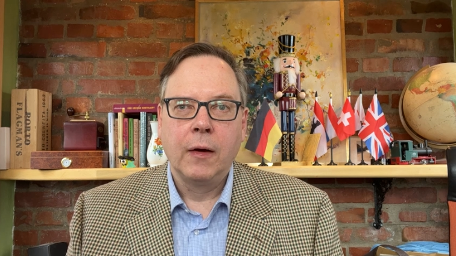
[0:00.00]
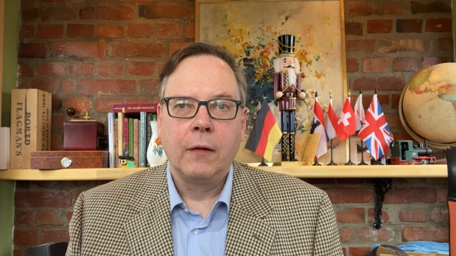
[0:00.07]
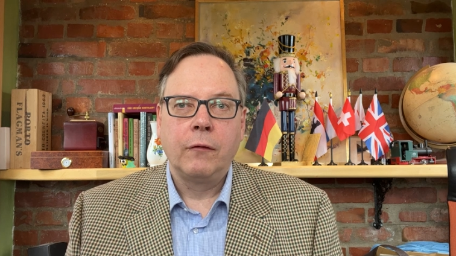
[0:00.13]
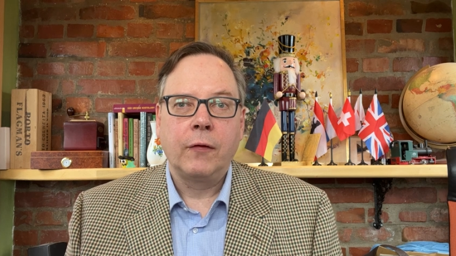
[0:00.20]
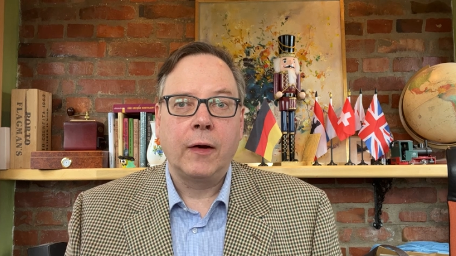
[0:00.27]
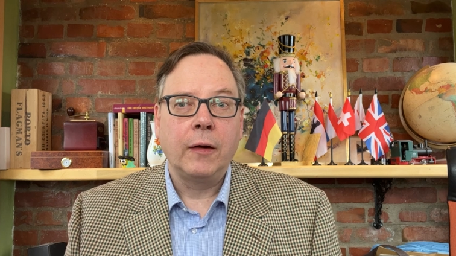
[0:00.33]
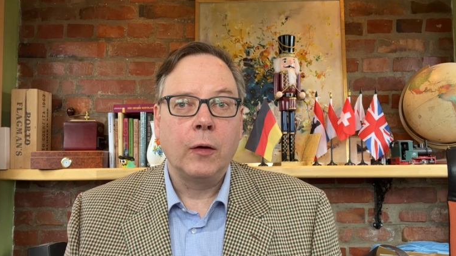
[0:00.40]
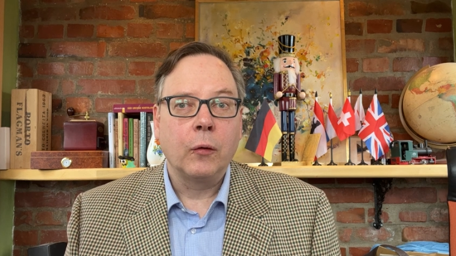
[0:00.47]

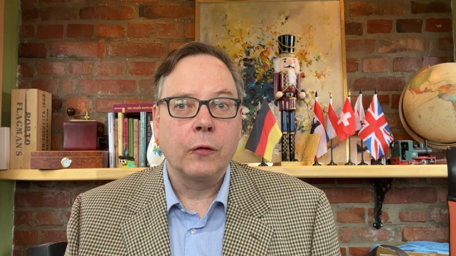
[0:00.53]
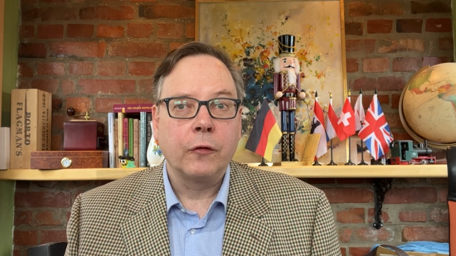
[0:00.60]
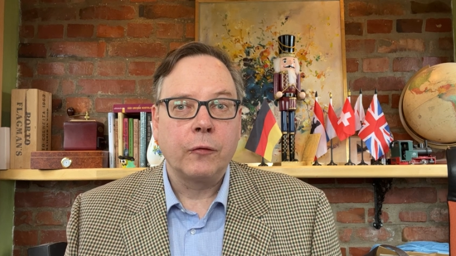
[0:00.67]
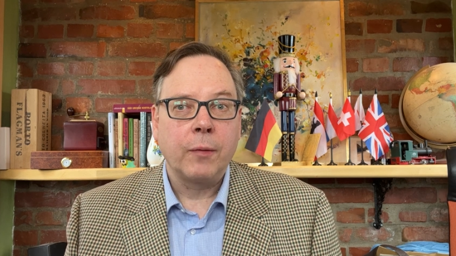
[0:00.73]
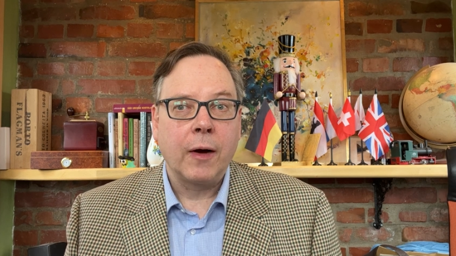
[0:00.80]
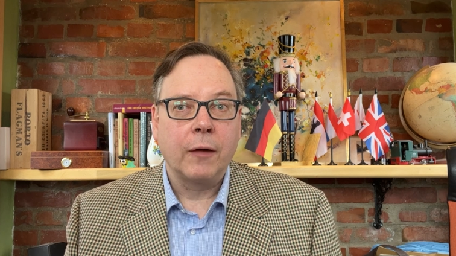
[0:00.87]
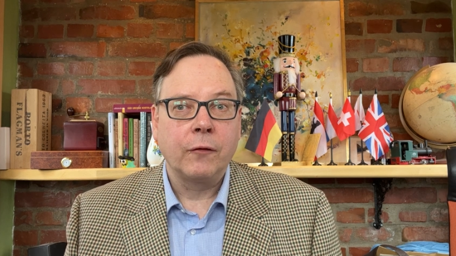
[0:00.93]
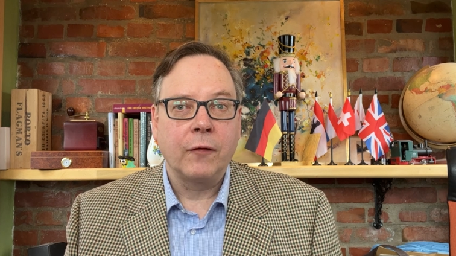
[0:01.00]

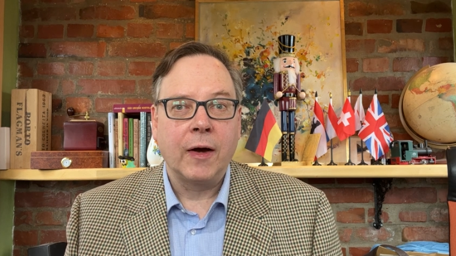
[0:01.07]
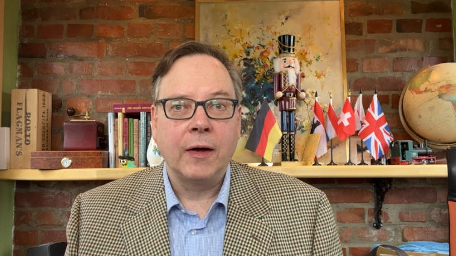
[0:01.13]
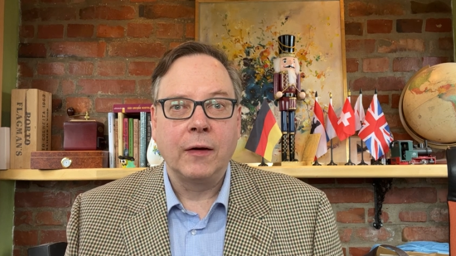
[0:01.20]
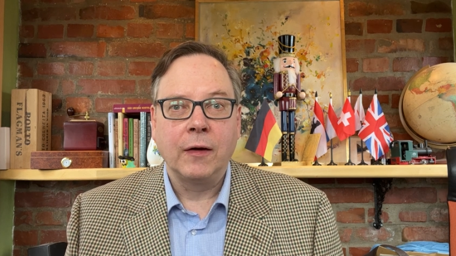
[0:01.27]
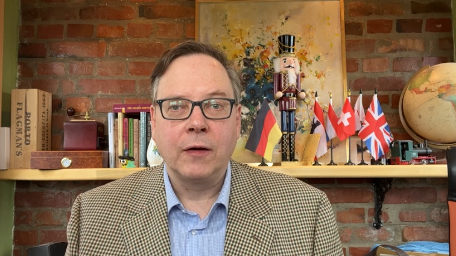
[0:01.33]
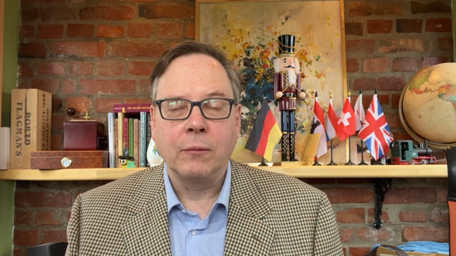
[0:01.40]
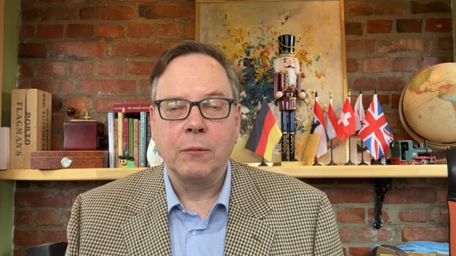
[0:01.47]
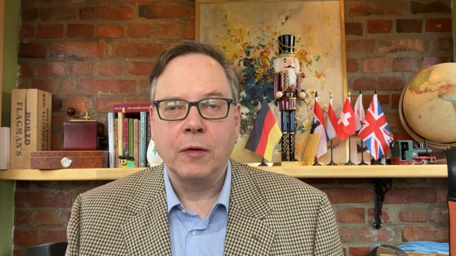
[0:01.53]
Sanierungszwang sei
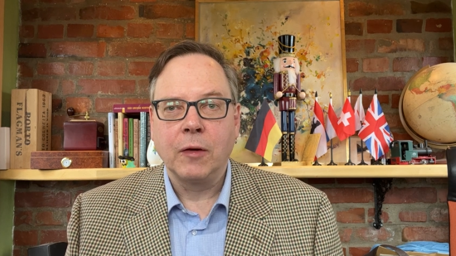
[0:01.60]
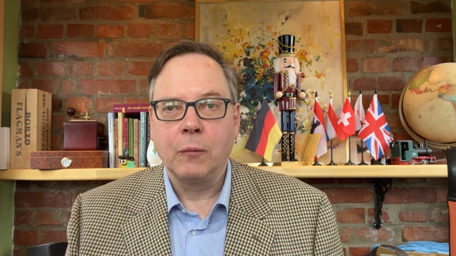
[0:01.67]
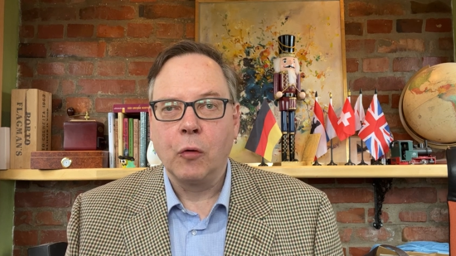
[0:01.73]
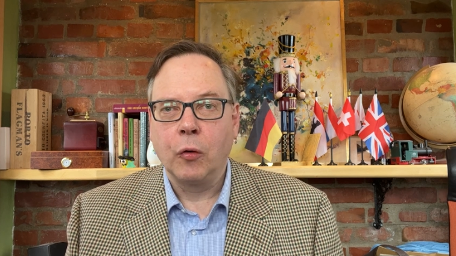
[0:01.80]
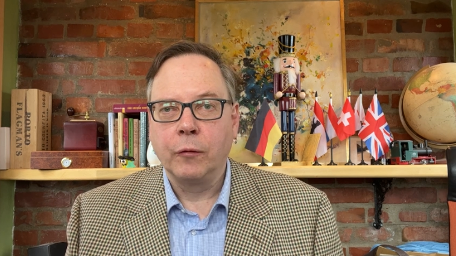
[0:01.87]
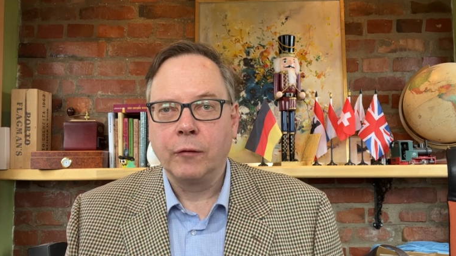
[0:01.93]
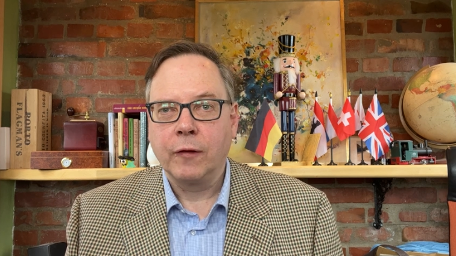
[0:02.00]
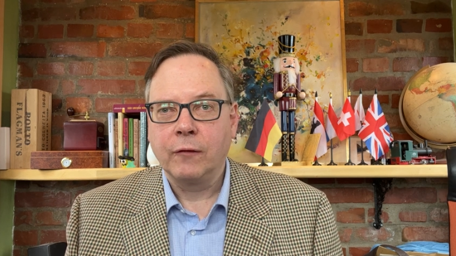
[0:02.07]
nicht mit dem
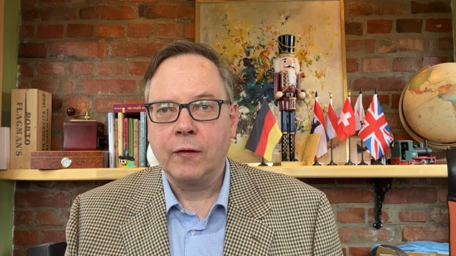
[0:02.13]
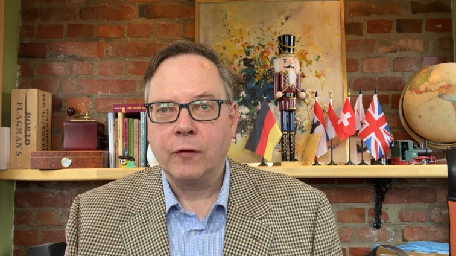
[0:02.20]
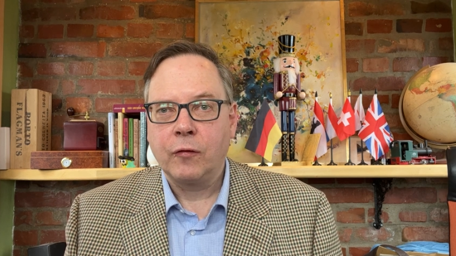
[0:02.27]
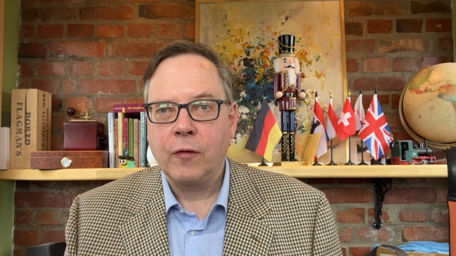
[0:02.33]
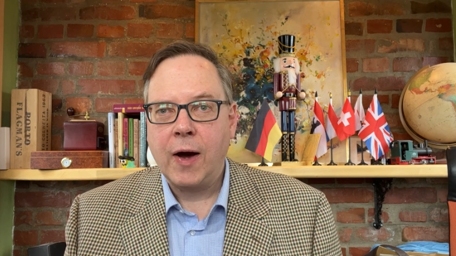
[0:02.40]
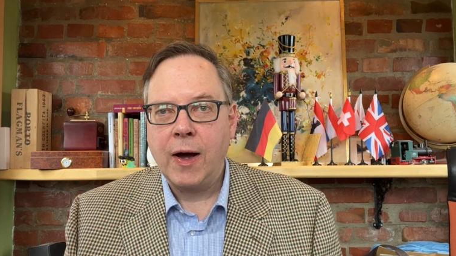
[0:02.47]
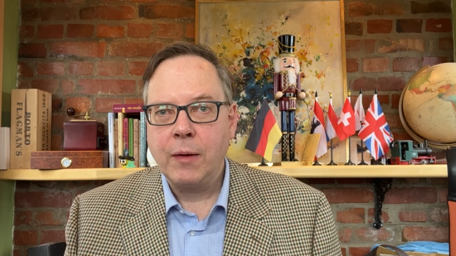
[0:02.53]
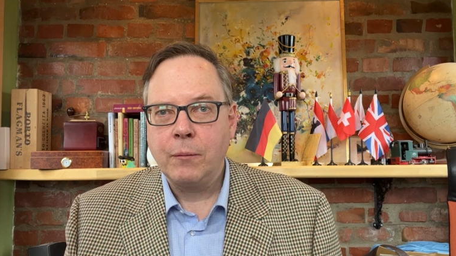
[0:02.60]
Grundgesetz
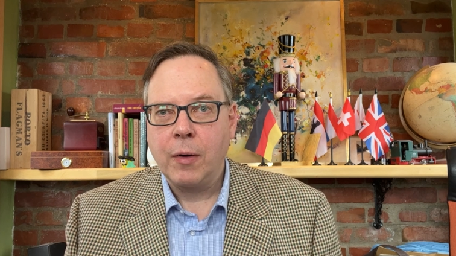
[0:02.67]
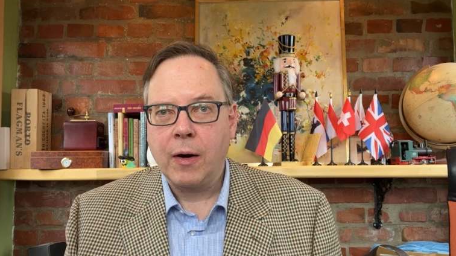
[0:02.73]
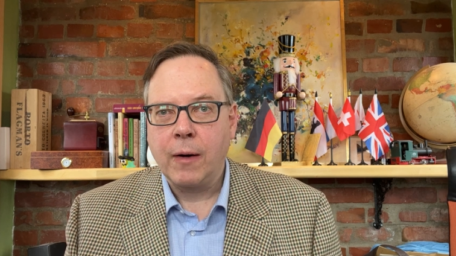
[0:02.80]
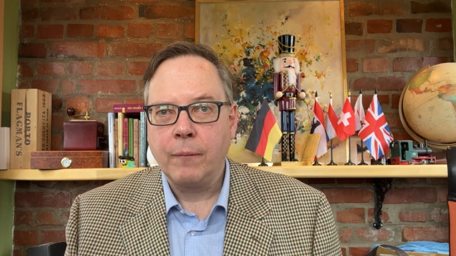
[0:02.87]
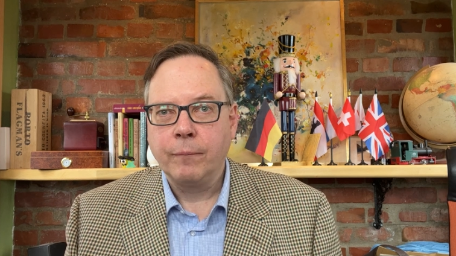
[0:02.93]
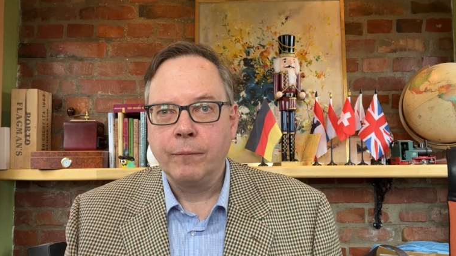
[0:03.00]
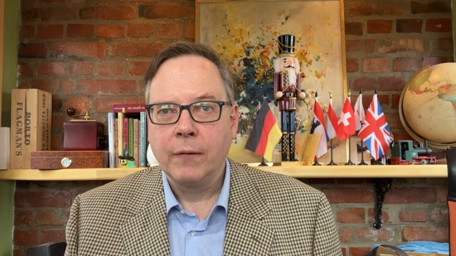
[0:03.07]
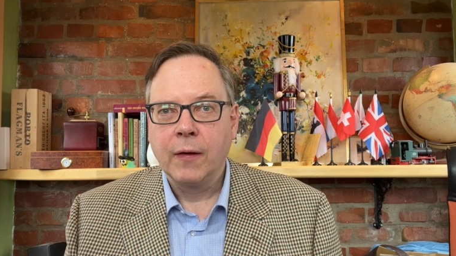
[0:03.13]
vereinbar.